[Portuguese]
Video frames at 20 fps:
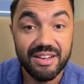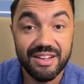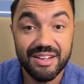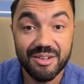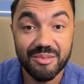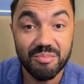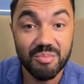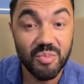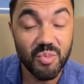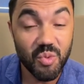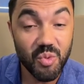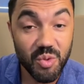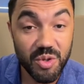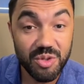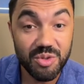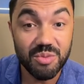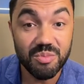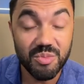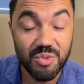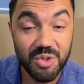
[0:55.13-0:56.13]
Ah,
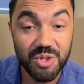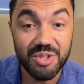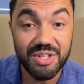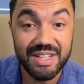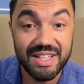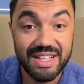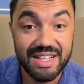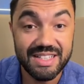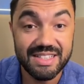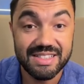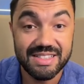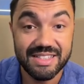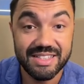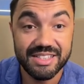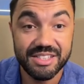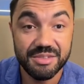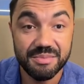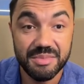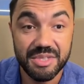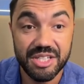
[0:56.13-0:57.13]
muito, muito
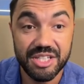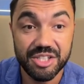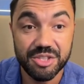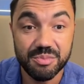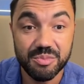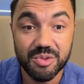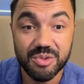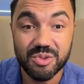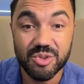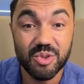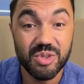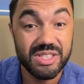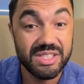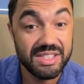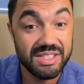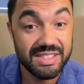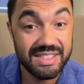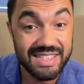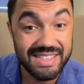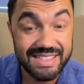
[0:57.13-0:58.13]
interessante mesmo.
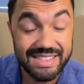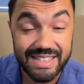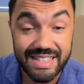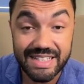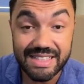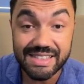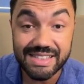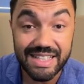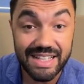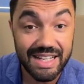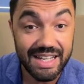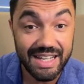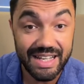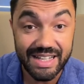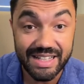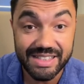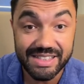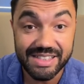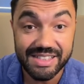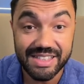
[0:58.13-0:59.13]
Notícias
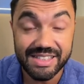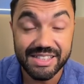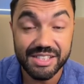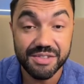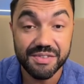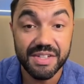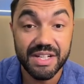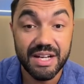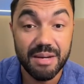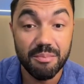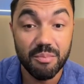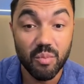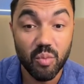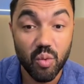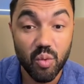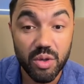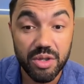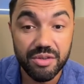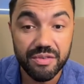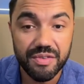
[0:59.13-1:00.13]
excelentes. A gente fica
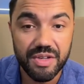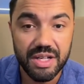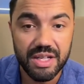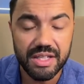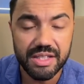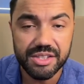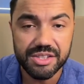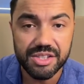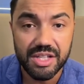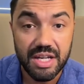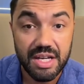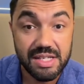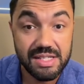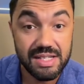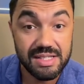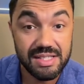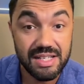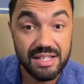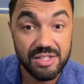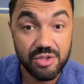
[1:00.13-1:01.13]
muito feliz.
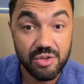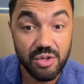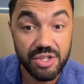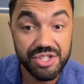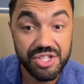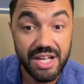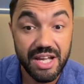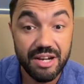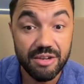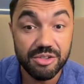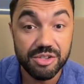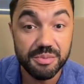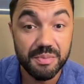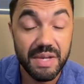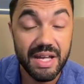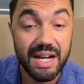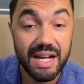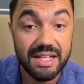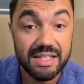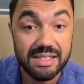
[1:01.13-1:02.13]
Essas ações já eram
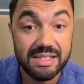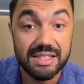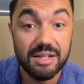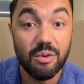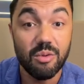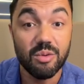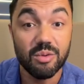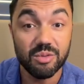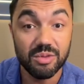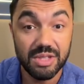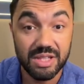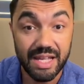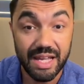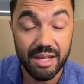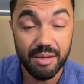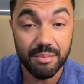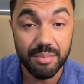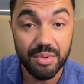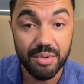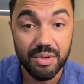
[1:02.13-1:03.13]
esperadas há algum
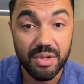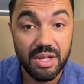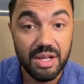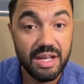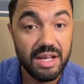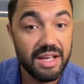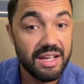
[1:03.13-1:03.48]
tempo.